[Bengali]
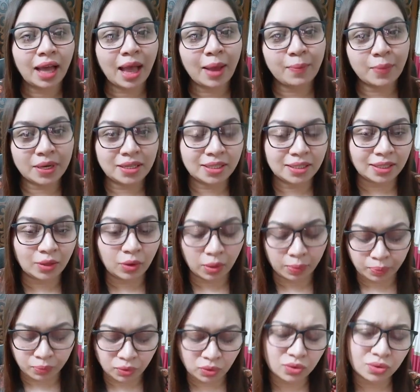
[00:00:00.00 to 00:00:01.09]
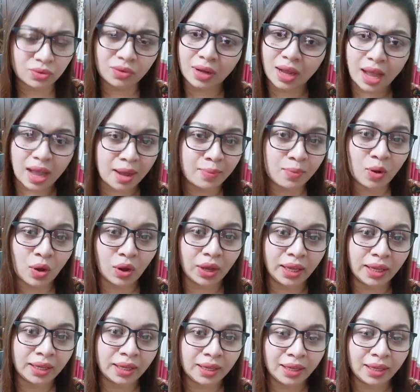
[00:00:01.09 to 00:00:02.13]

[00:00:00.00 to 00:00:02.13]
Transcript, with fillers: আমার যেটা হয় প্রচুর ঘাম হয়